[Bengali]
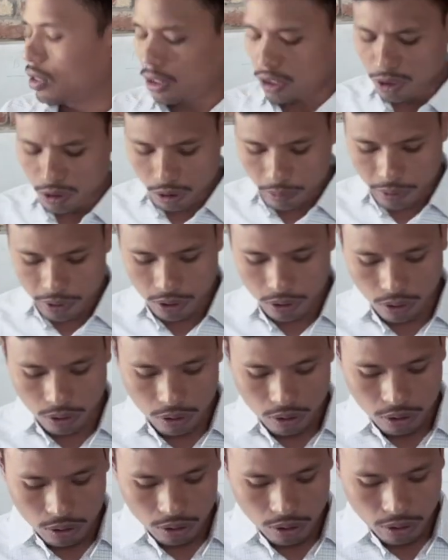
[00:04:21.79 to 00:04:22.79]
নিয়মিত
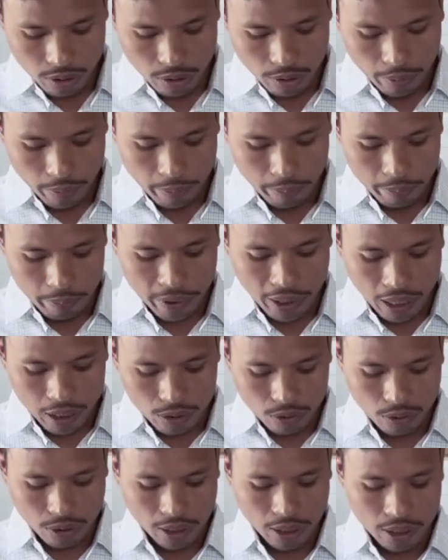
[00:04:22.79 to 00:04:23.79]
ব্যায়াম
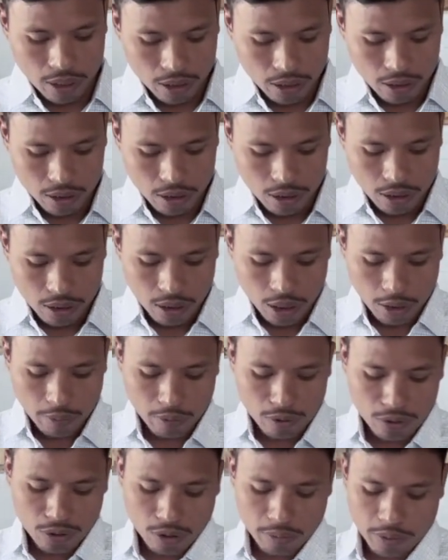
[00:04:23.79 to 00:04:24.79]
করা এবং
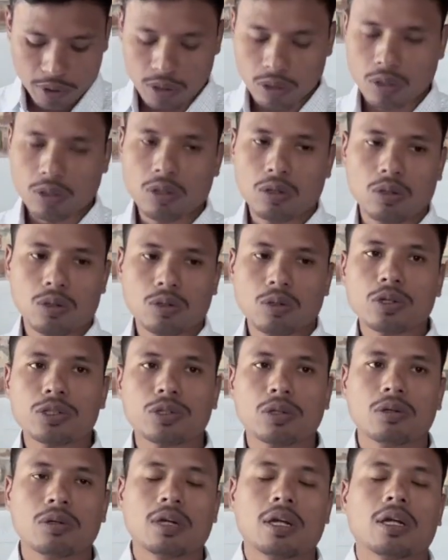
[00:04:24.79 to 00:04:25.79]
নিয়মিত
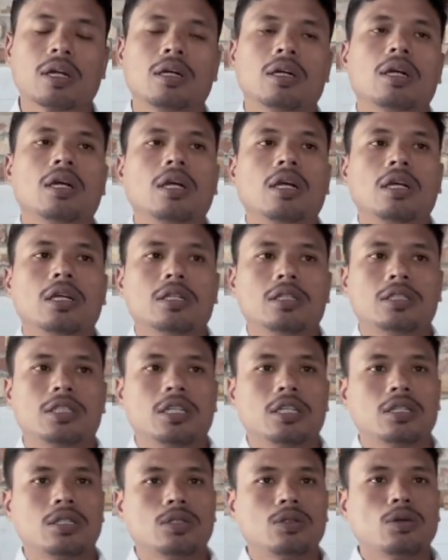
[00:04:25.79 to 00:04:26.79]
গোসল করা যে
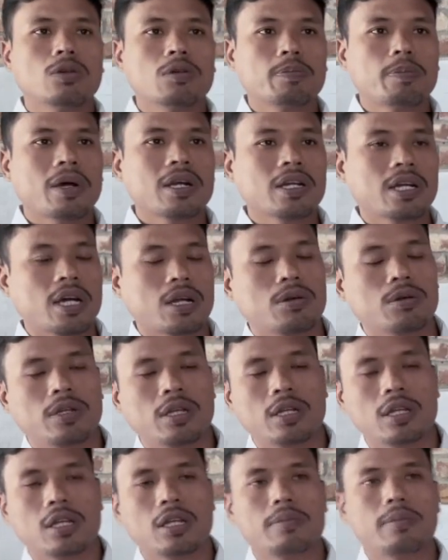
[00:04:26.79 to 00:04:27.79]
ধূমপান কারণে
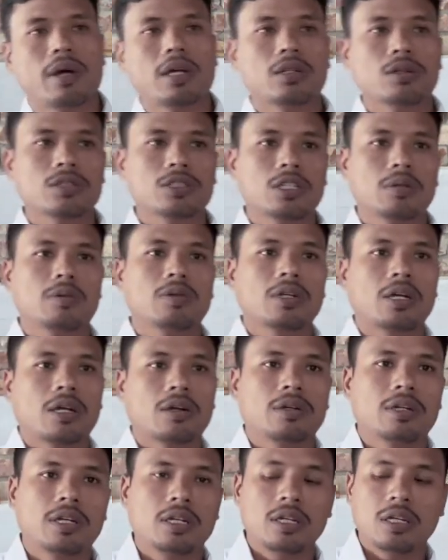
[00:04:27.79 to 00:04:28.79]
এই মাদক সেবন
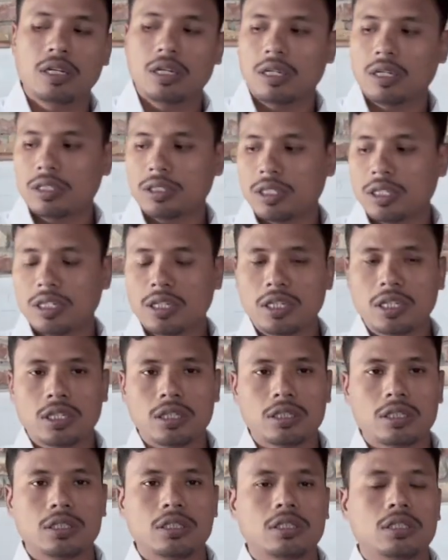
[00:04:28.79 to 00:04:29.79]
কারণে যে
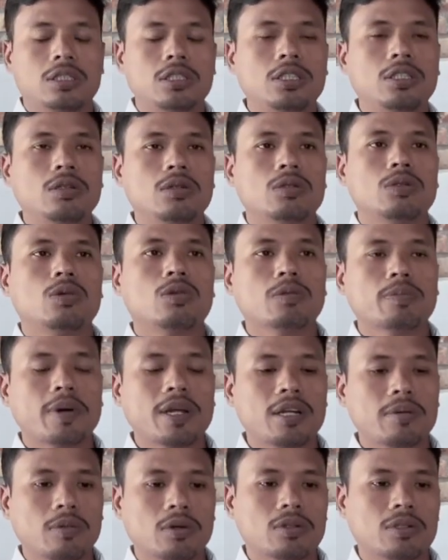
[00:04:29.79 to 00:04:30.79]

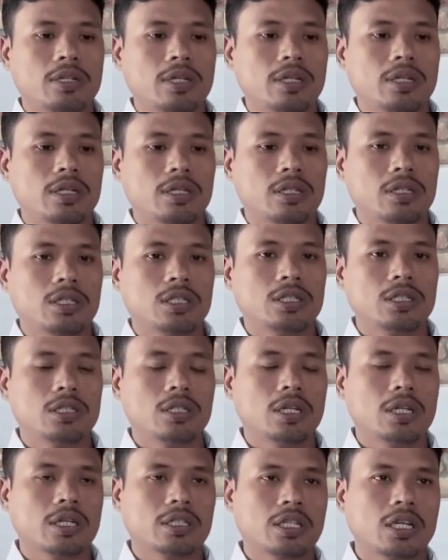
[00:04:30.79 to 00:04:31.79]
ধূমপানের মধ্যে
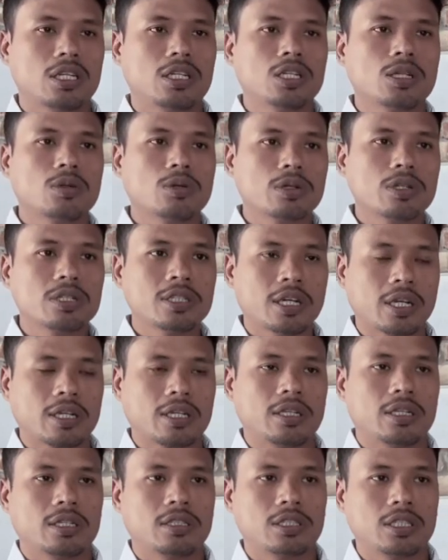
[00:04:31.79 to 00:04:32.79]
একটা নিকোটিন থাকে
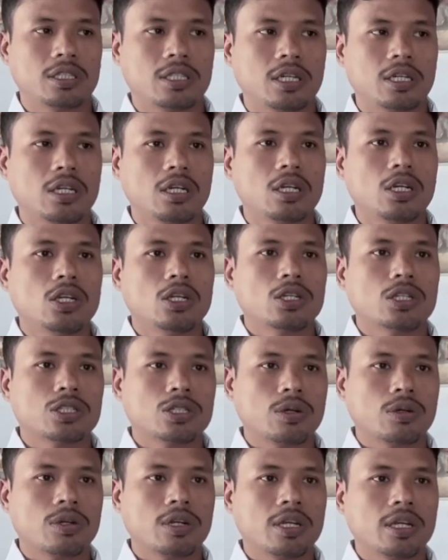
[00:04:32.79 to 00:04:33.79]
যেটা
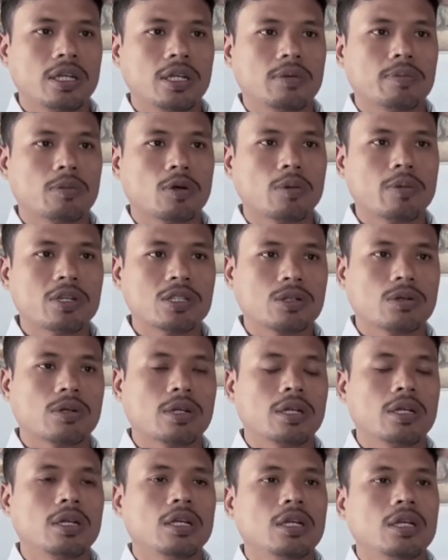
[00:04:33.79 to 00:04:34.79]
শরীরে প্রবেশ করে
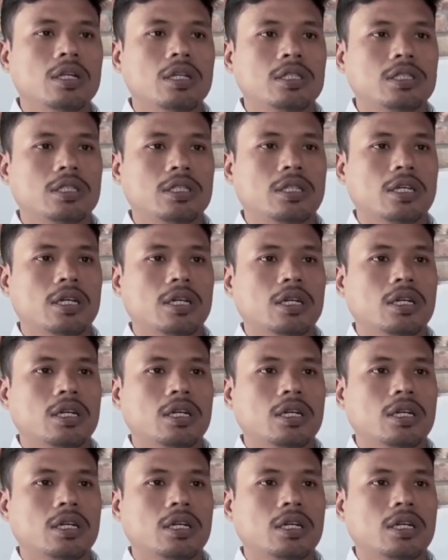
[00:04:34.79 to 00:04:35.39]
সেটা